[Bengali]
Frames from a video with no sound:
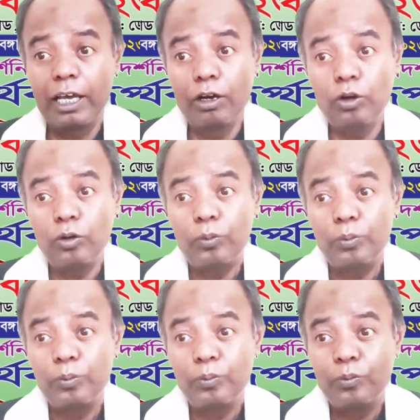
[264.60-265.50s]
এই গেল
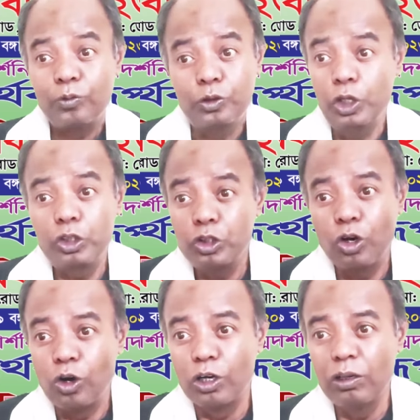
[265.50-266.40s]

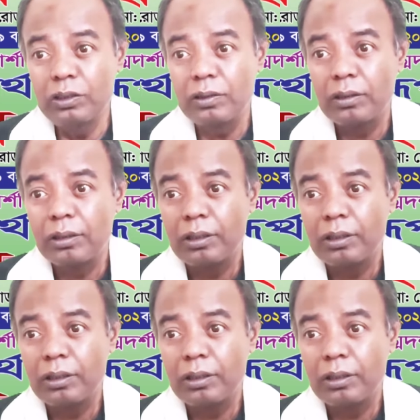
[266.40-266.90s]
দ্বিতীয় গলত